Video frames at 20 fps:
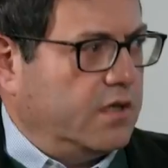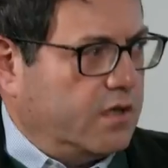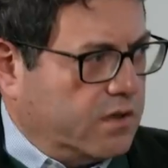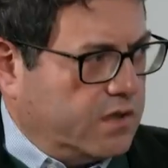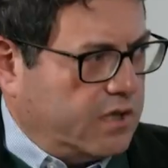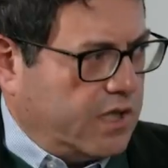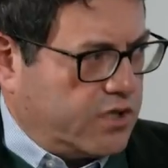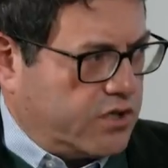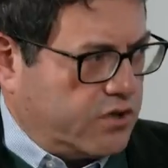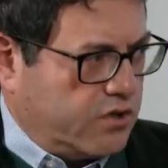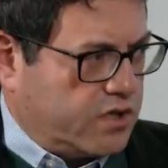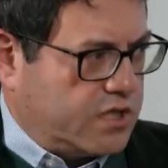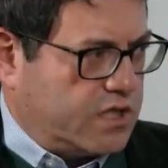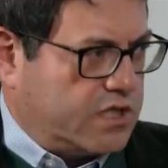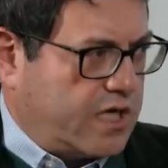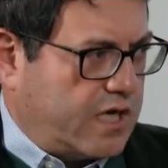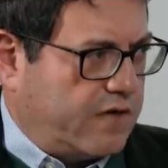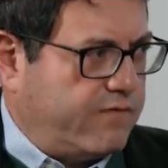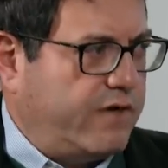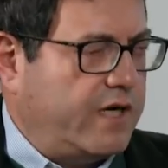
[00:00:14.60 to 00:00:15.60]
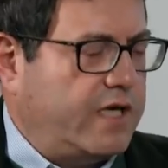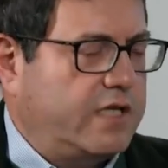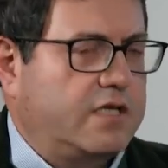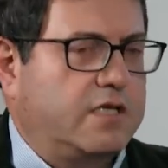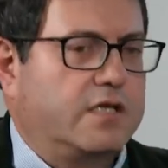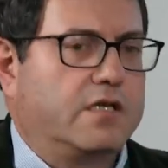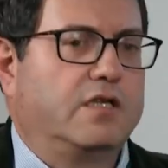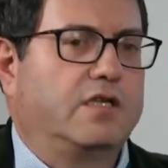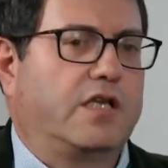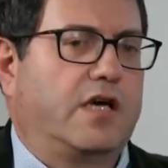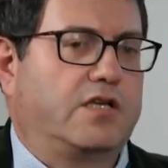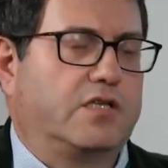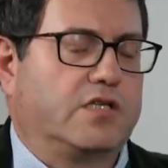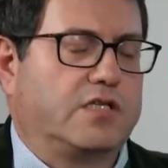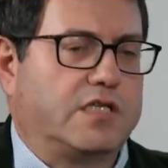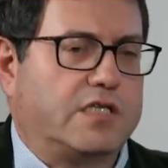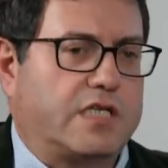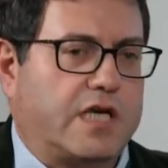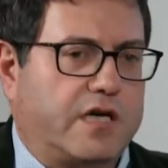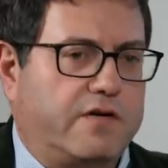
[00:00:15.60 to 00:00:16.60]
начнется захват.
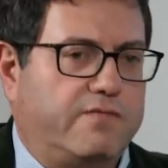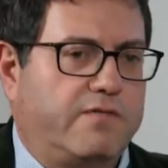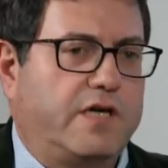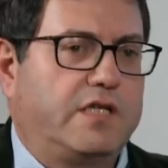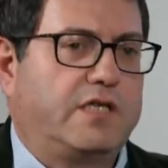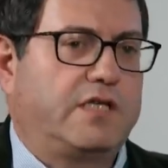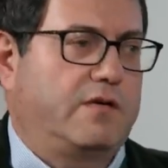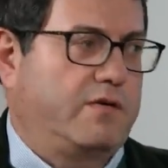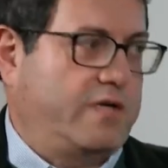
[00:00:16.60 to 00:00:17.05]
Начался захват.